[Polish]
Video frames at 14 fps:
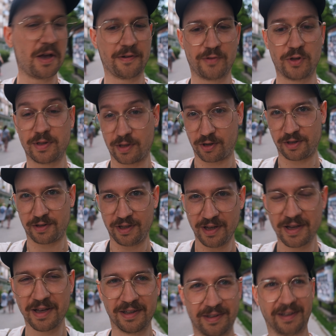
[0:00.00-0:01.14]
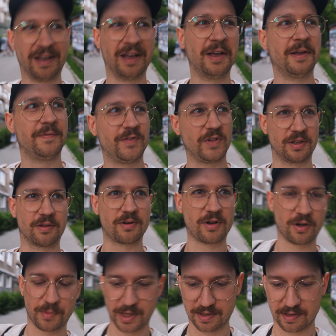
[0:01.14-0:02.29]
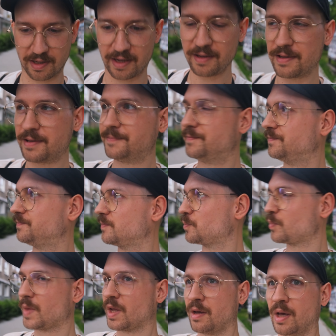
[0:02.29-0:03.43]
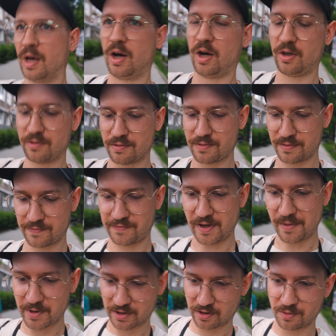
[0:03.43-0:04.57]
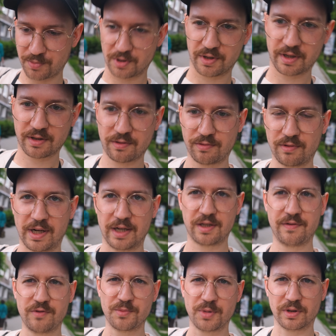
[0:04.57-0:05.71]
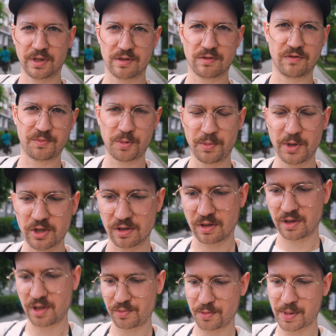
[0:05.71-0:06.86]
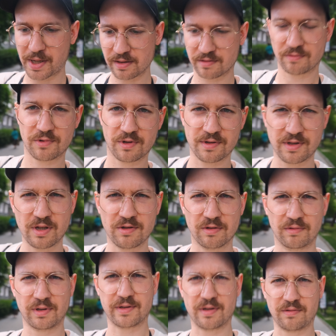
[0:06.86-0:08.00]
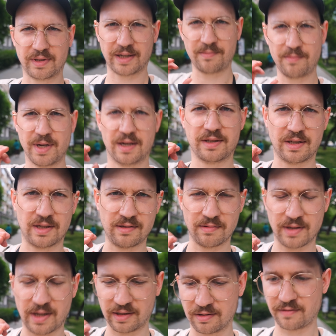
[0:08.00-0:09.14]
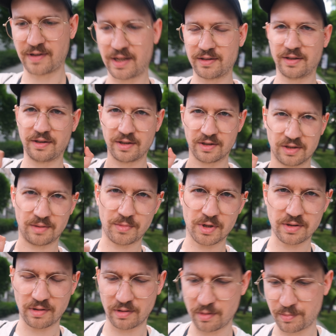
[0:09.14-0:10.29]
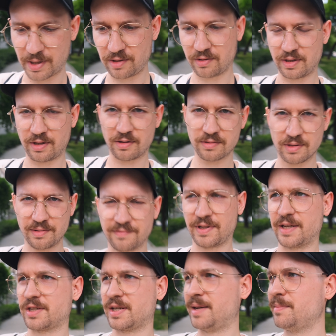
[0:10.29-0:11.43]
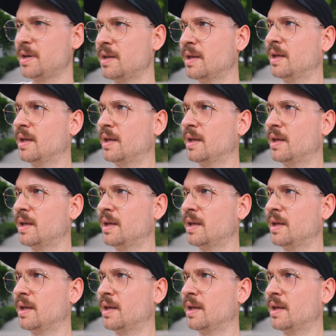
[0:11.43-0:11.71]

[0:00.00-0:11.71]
w historii, nie tylko obecnie. Mm, on w ramach tego projektu Archiwum Protestów Publicznych robi bardzo dużo zdjęć, które są tak mega ciasno skadrowane i jeszcze mocno dopalone ostrym fleszem